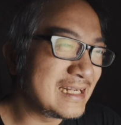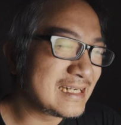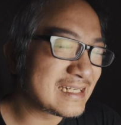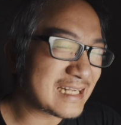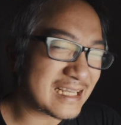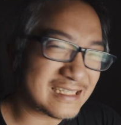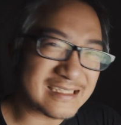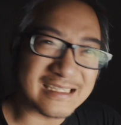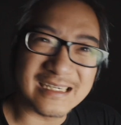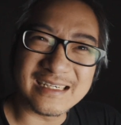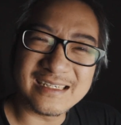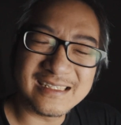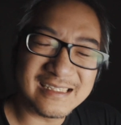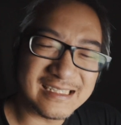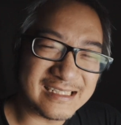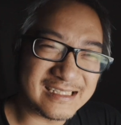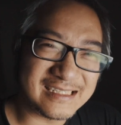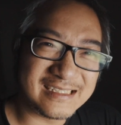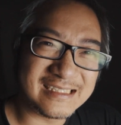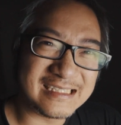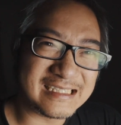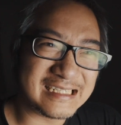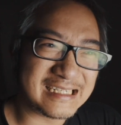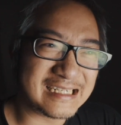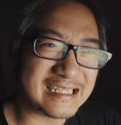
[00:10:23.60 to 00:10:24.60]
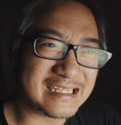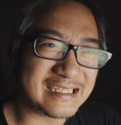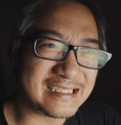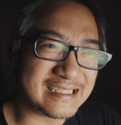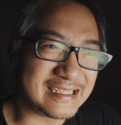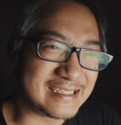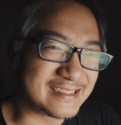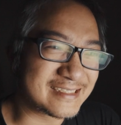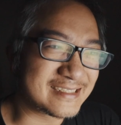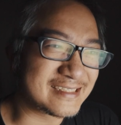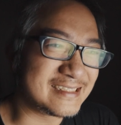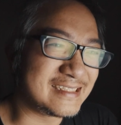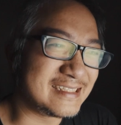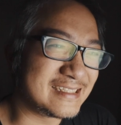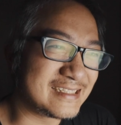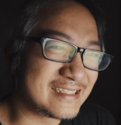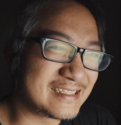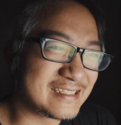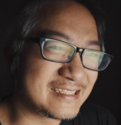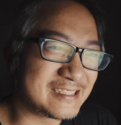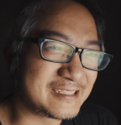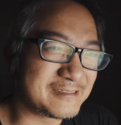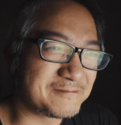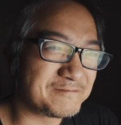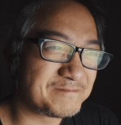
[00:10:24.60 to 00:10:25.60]
当然，二零二零年也是一
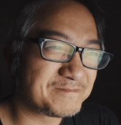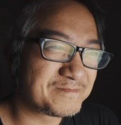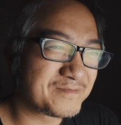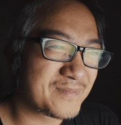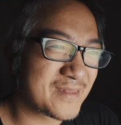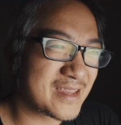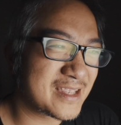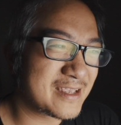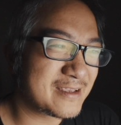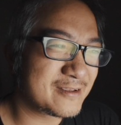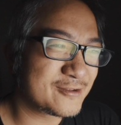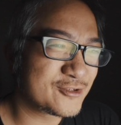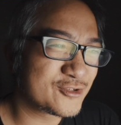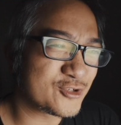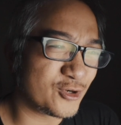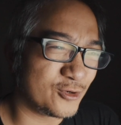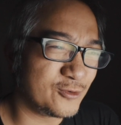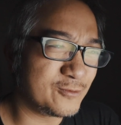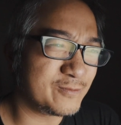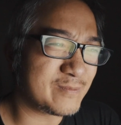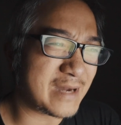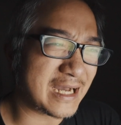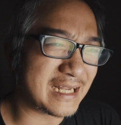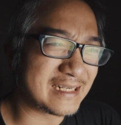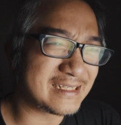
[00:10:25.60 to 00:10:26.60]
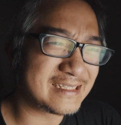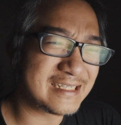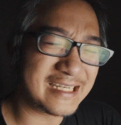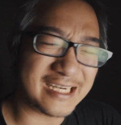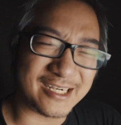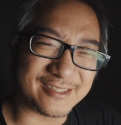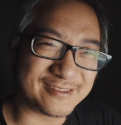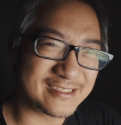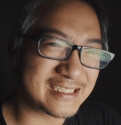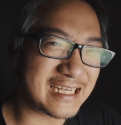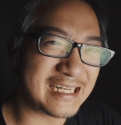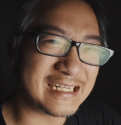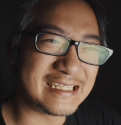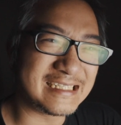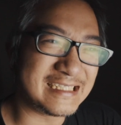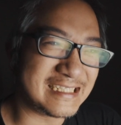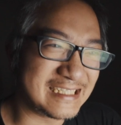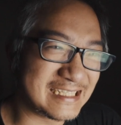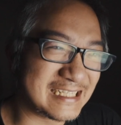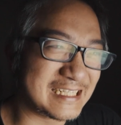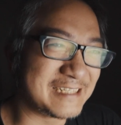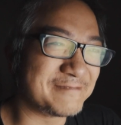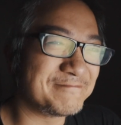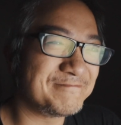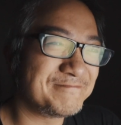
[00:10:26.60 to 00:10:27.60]
个充满挑战的
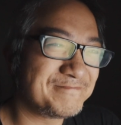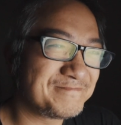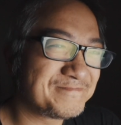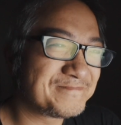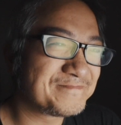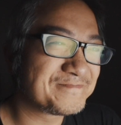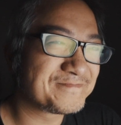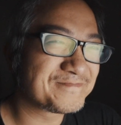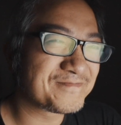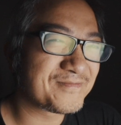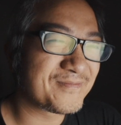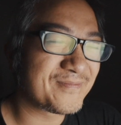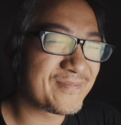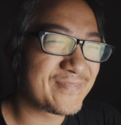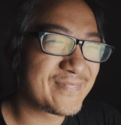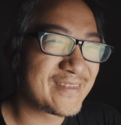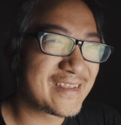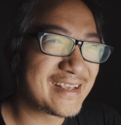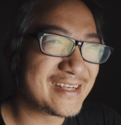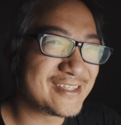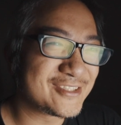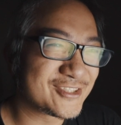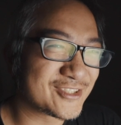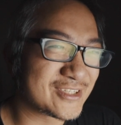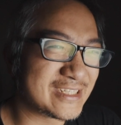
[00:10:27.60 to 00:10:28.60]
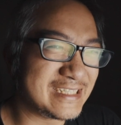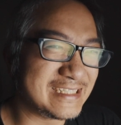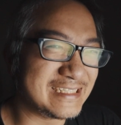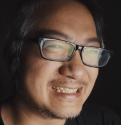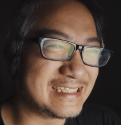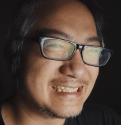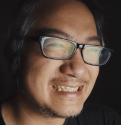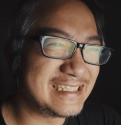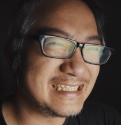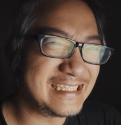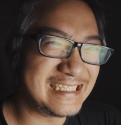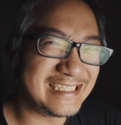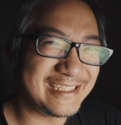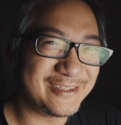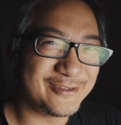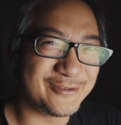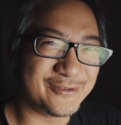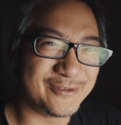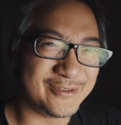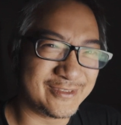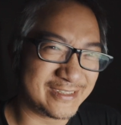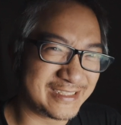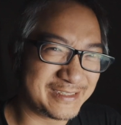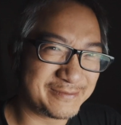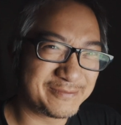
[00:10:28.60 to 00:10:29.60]
一年，所以
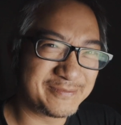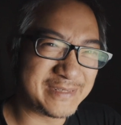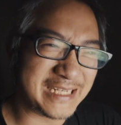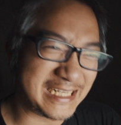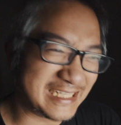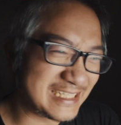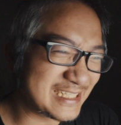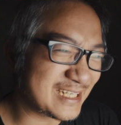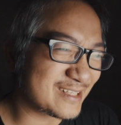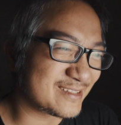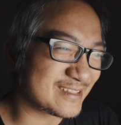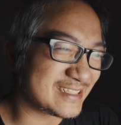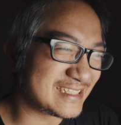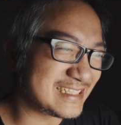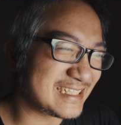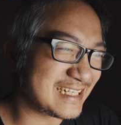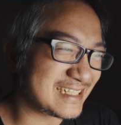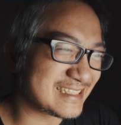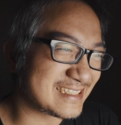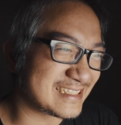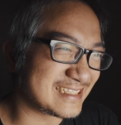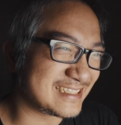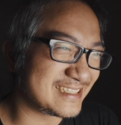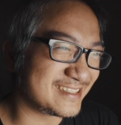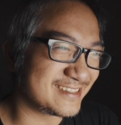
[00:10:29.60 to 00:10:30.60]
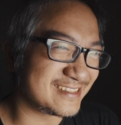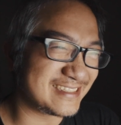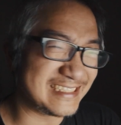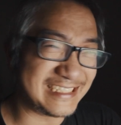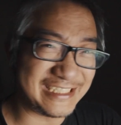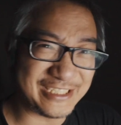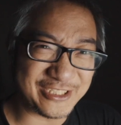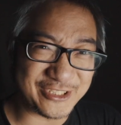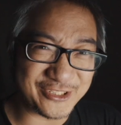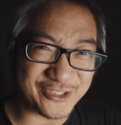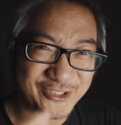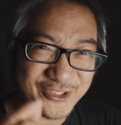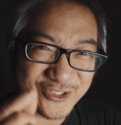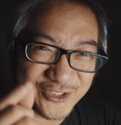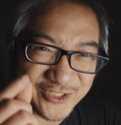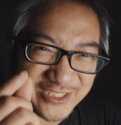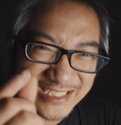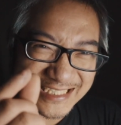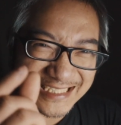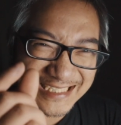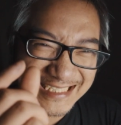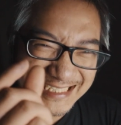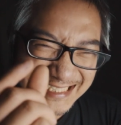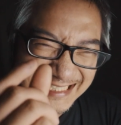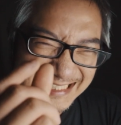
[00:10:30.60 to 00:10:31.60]
我的频道的价值就是以
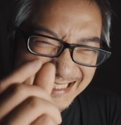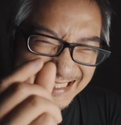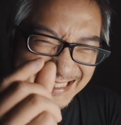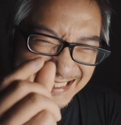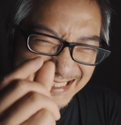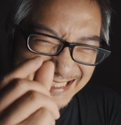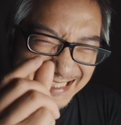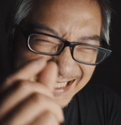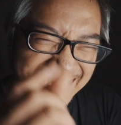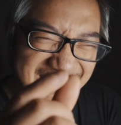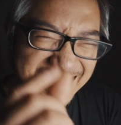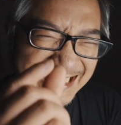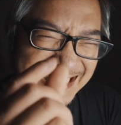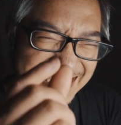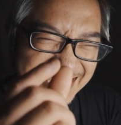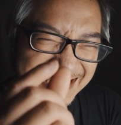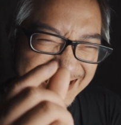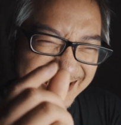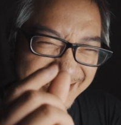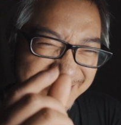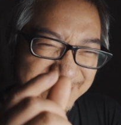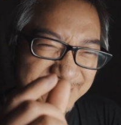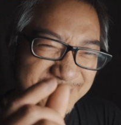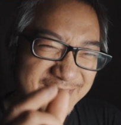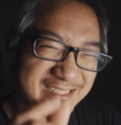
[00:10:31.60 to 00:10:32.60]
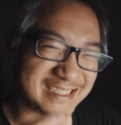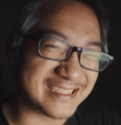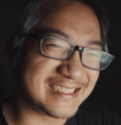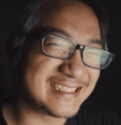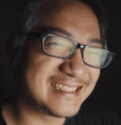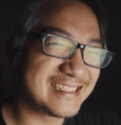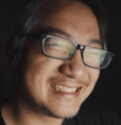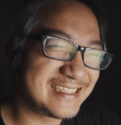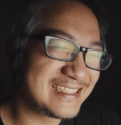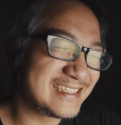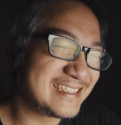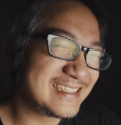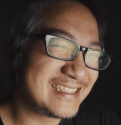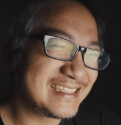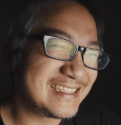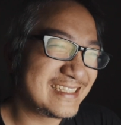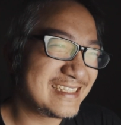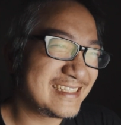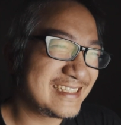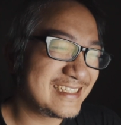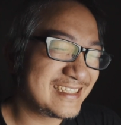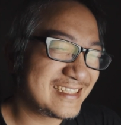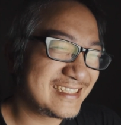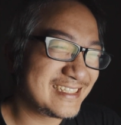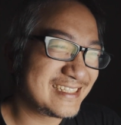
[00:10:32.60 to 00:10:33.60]
最低的成本。
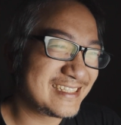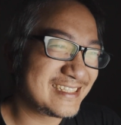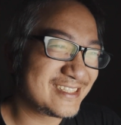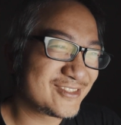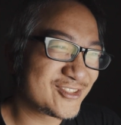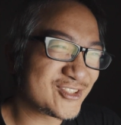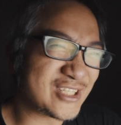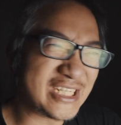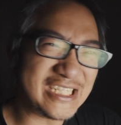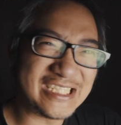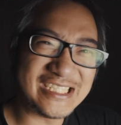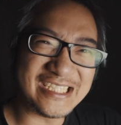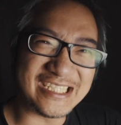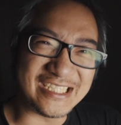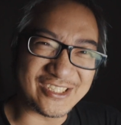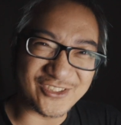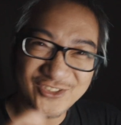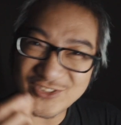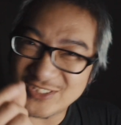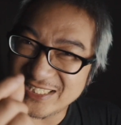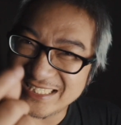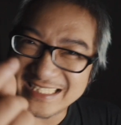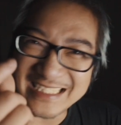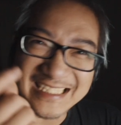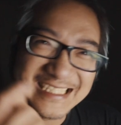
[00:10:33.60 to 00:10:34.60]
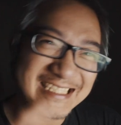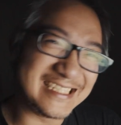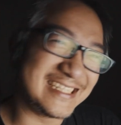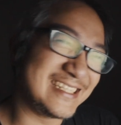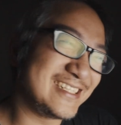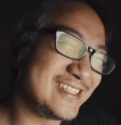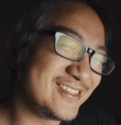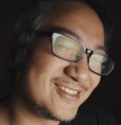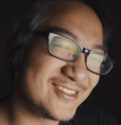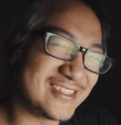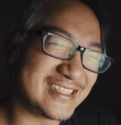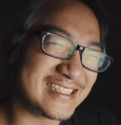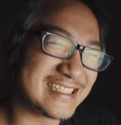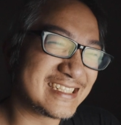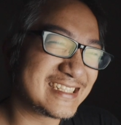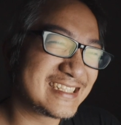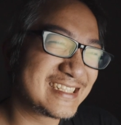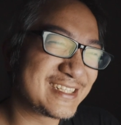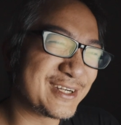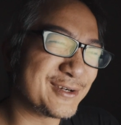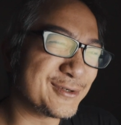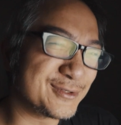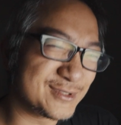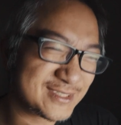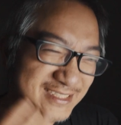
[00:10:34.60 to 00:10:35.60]
赚取最低的利润，
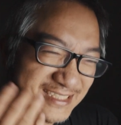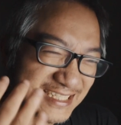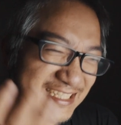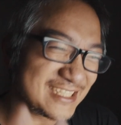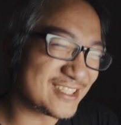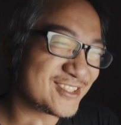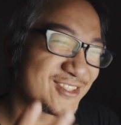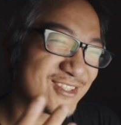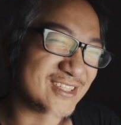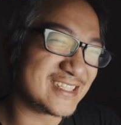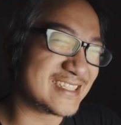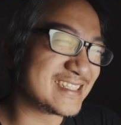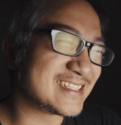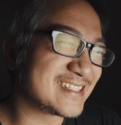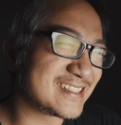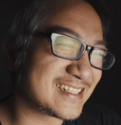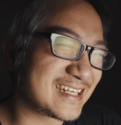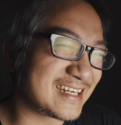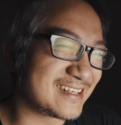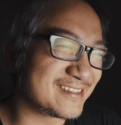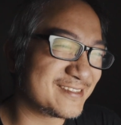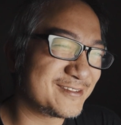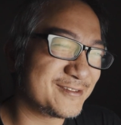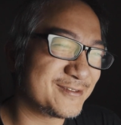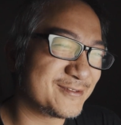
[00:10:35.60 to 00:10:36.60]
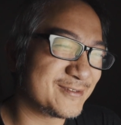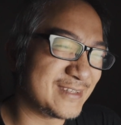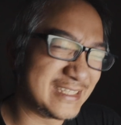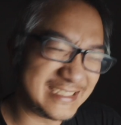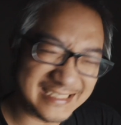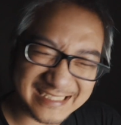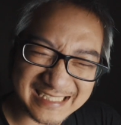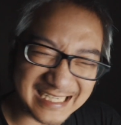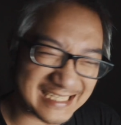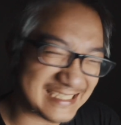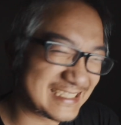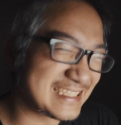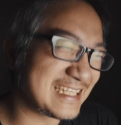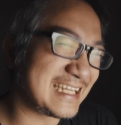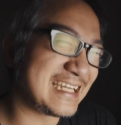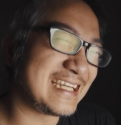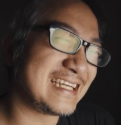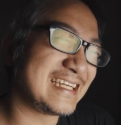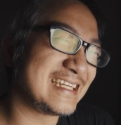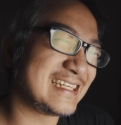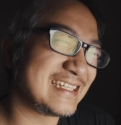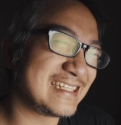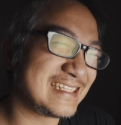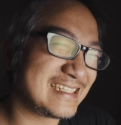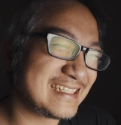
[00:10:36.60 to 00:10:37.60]
够生存就好。文谁
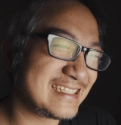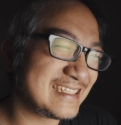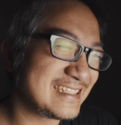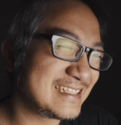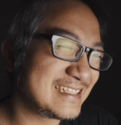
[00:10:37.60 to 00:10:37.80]
在？